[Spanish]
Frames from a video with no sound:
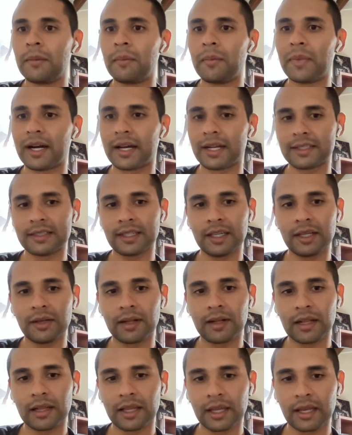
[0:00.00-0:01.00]
bajar ese
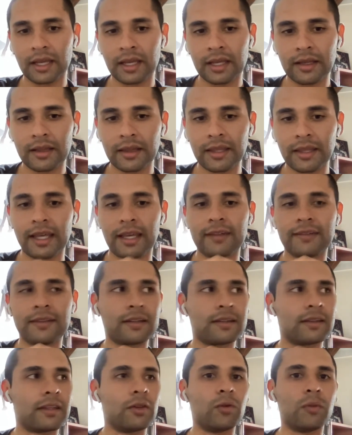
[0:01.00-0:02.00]
nivel de, de
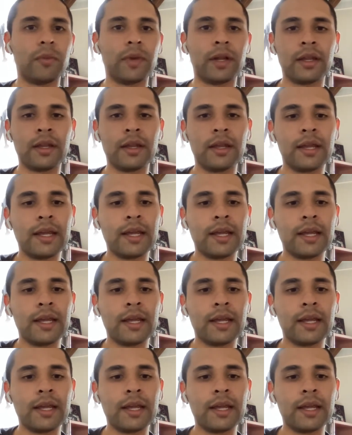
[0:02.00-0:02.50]
certidumbre.